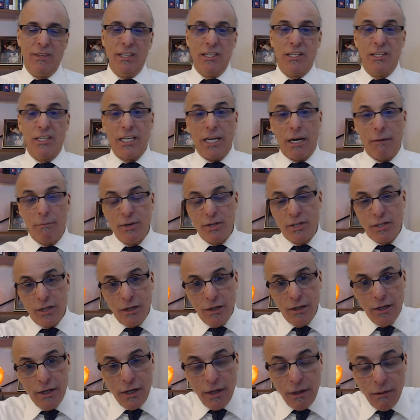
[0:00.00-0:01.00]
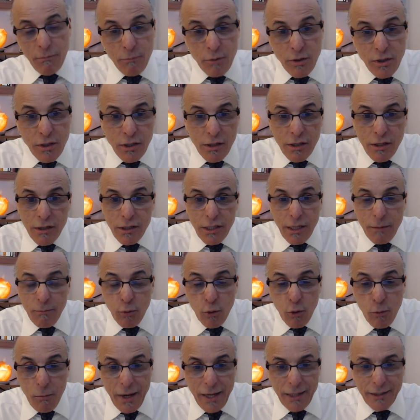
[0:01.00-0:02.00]
انت راه بنت بنت
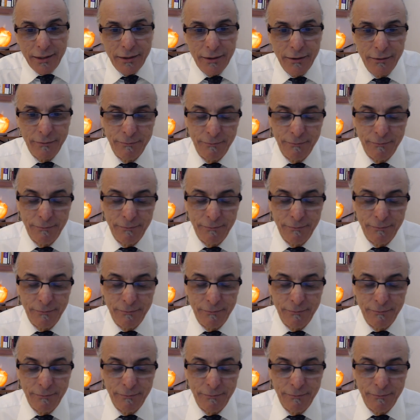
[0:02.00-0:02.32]
ديبلومات